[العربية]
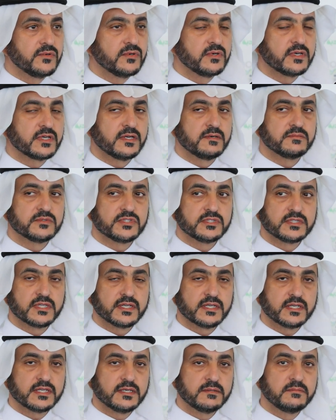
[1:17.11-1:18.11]
أخرى
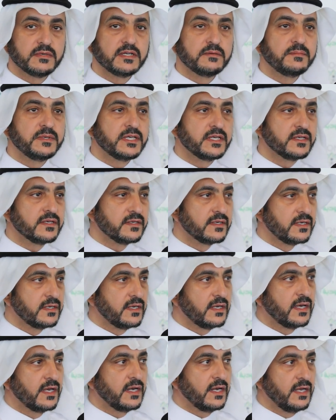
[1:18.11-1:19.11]
مشتركة ما بين
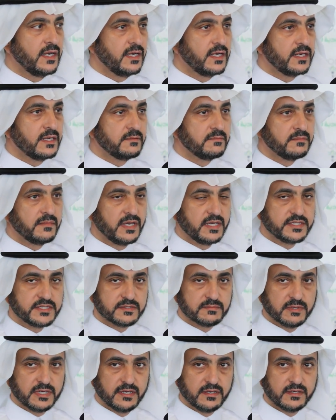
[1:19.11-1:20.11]
العالم
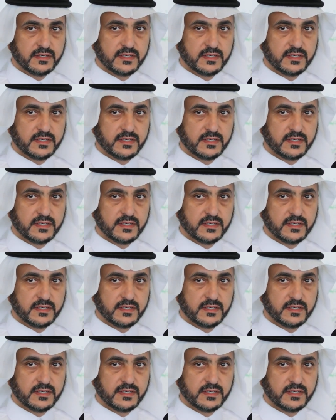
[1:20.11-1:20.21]
أجمع